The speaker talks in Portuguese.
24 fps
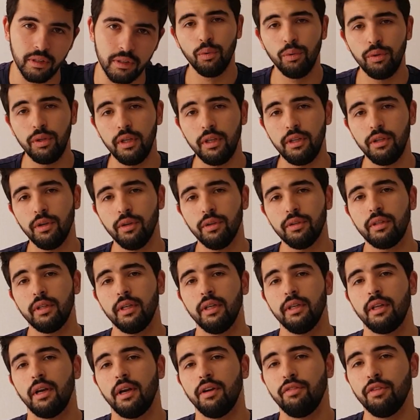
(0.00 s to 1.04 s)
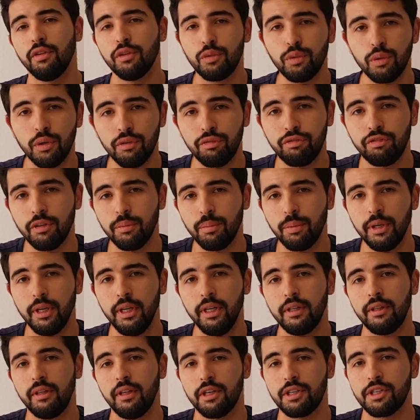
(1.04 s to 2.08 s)
No dia de ontem, André Ventura foi
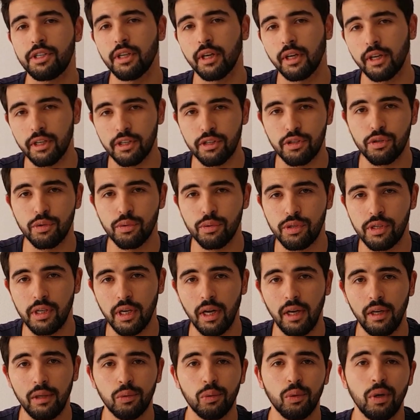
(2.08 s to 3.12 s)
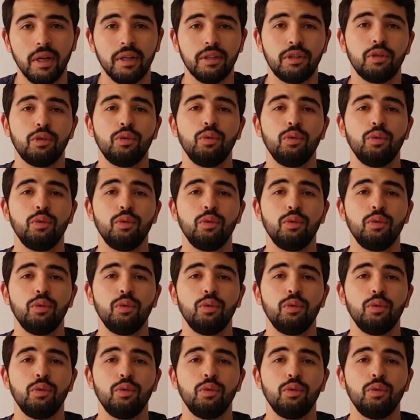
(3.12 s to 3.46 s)
banido desta rede social durante